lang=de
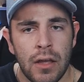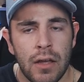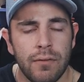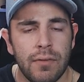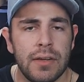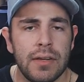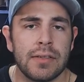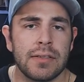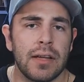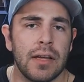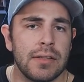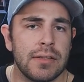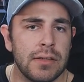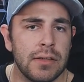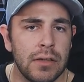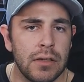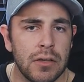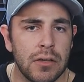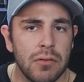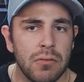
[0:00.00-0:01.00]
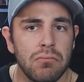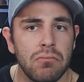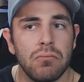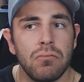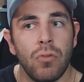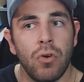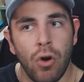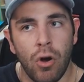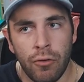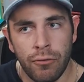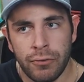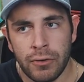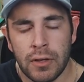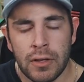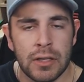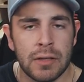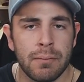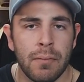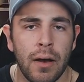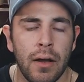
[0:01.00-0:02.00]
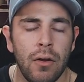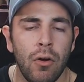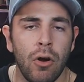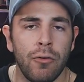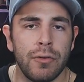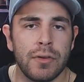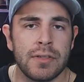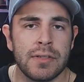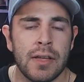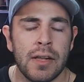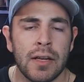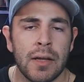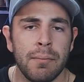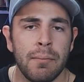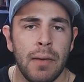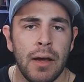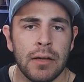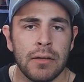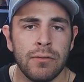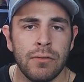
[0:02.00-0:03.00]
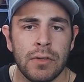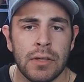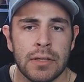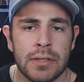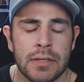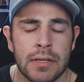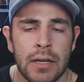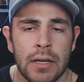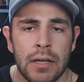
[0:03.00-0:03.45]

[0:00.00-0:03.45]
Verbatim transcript: Wenn das Ganze, hoffe ich mal, offiziell gemacht wird,